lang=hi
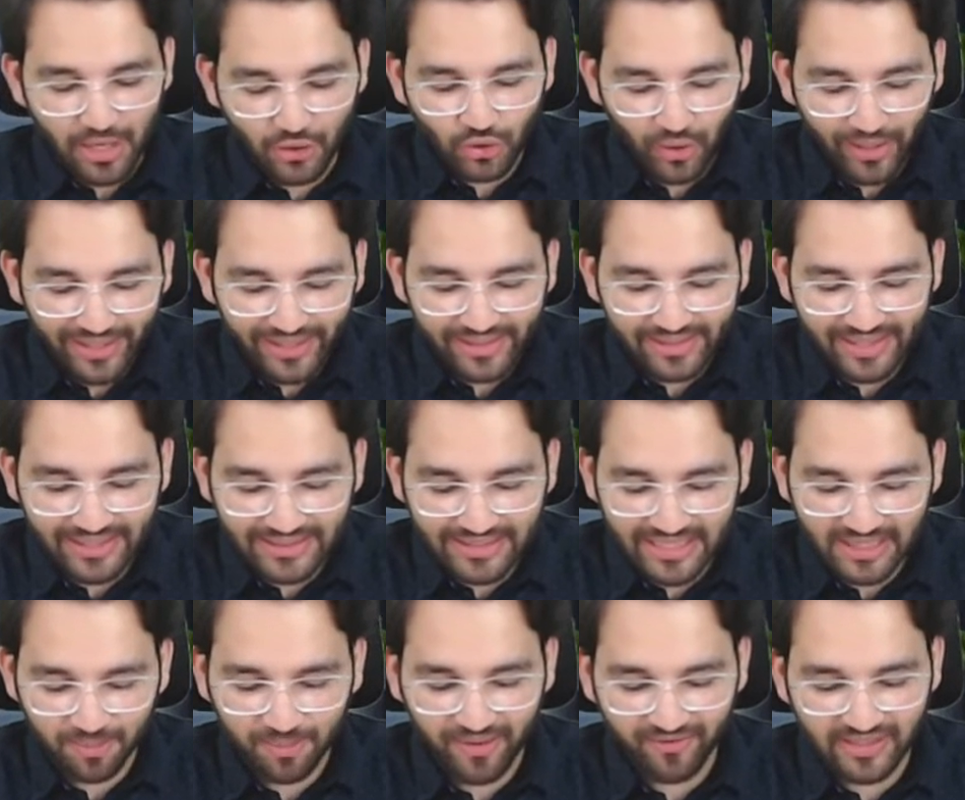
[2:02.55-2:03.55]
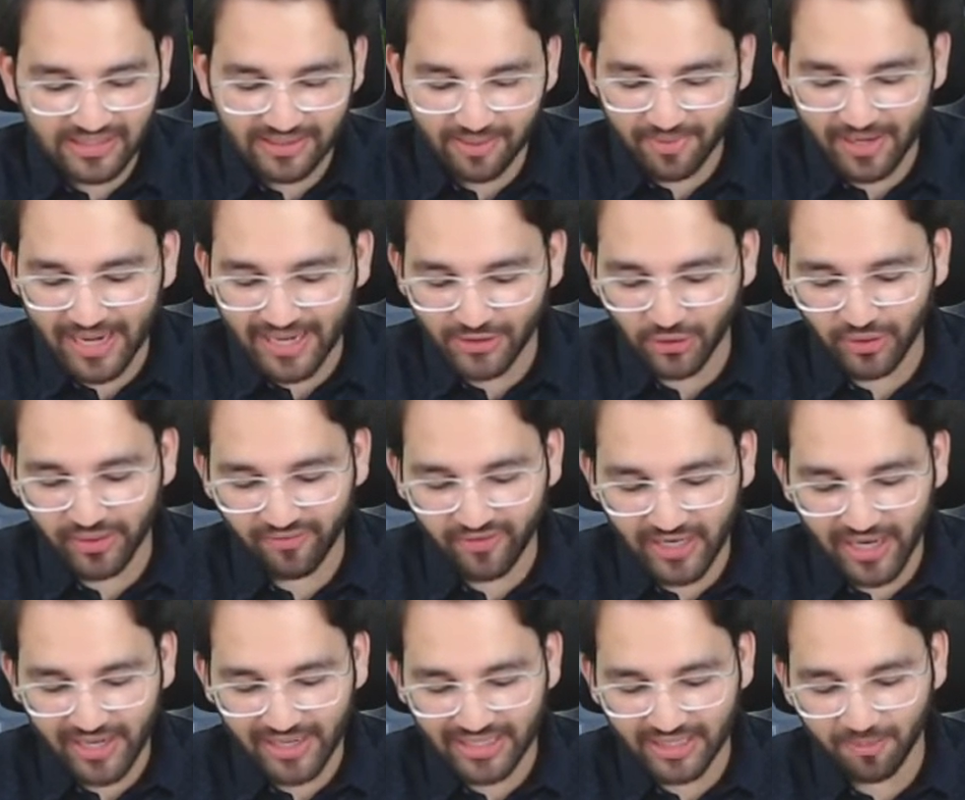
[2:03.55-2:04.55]
जो इंटरेस्ट एसपीवी से मिला है जो
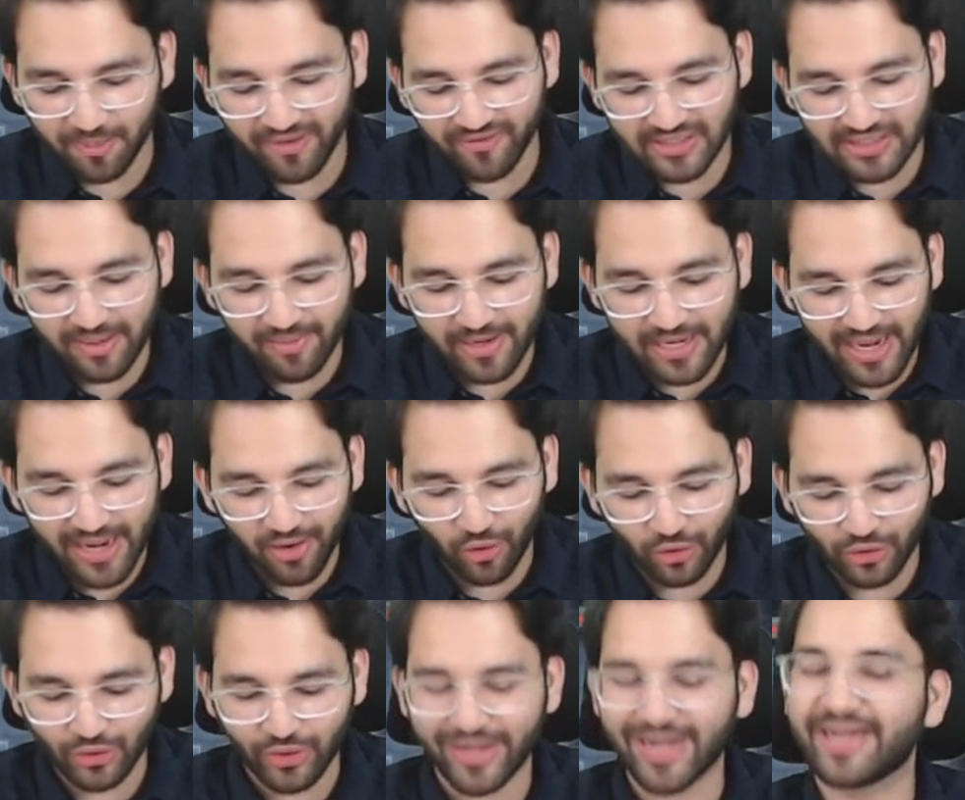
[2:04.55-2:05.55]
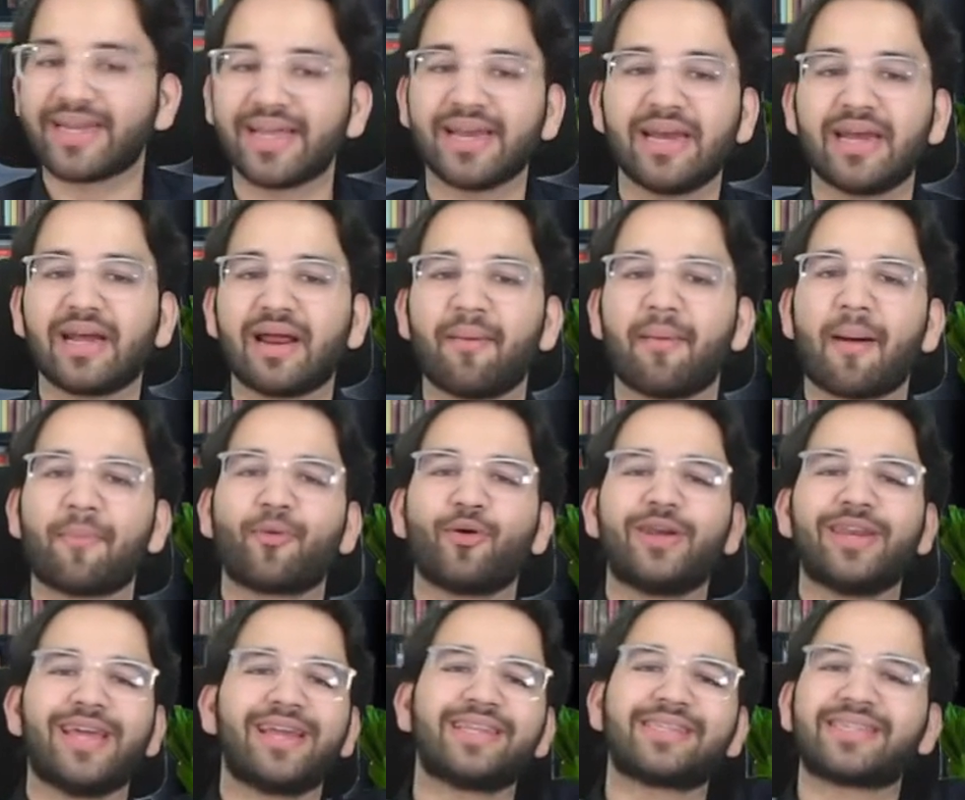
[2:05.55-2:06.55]
डिविडेंड एसपीवी से मिला है और जो रेंटल इनकम आपको
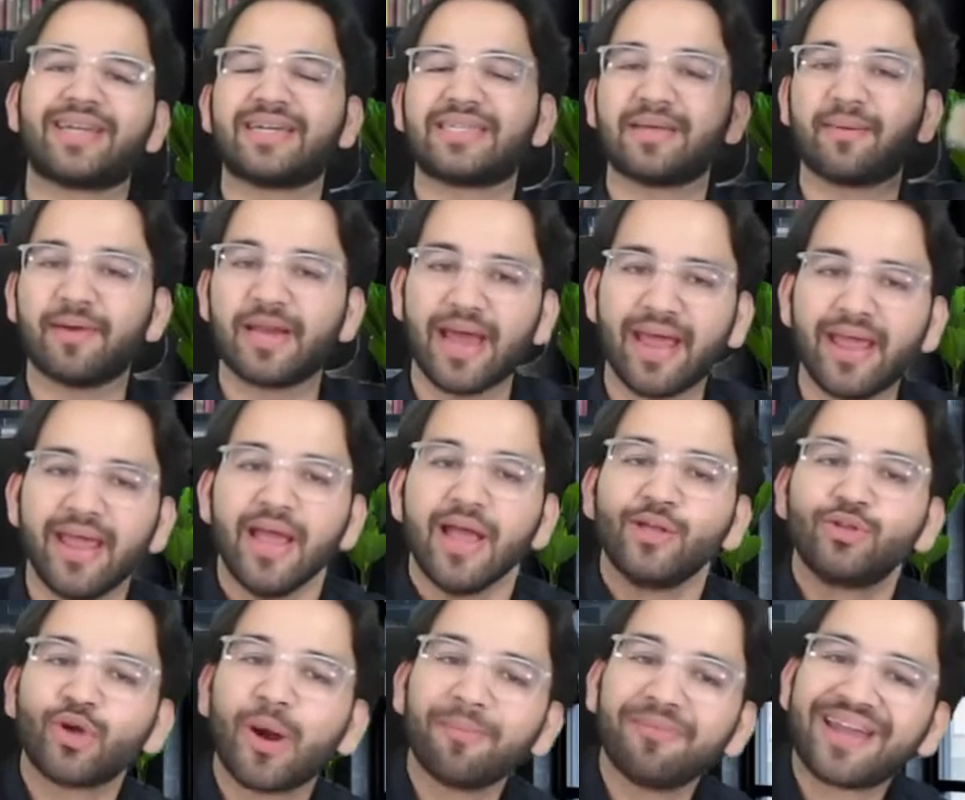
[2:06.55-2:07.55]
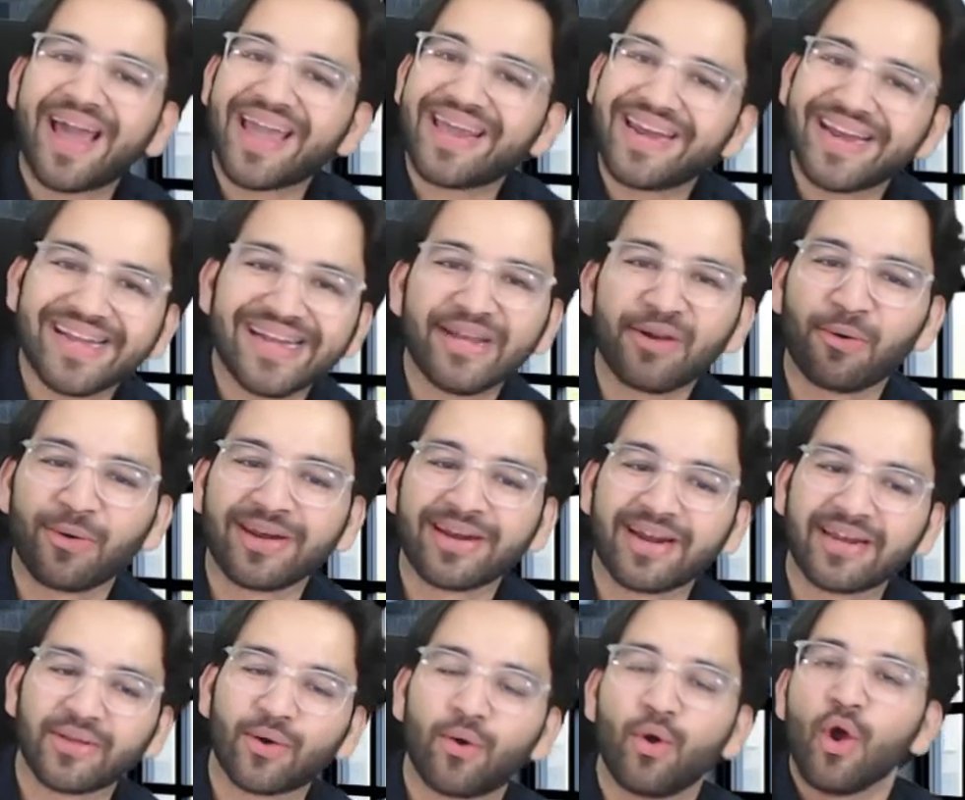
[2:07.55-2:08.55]
रियल एस्टेट से मिला है जो आप डायरेक्टली ओन
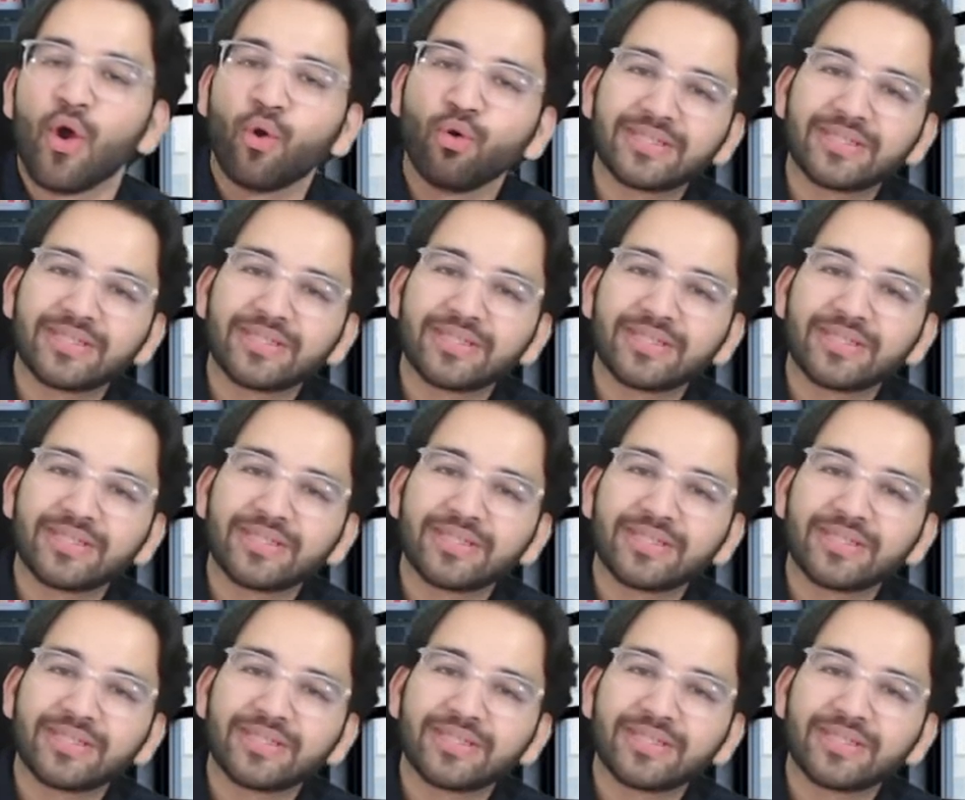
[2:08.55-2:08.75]
करते हो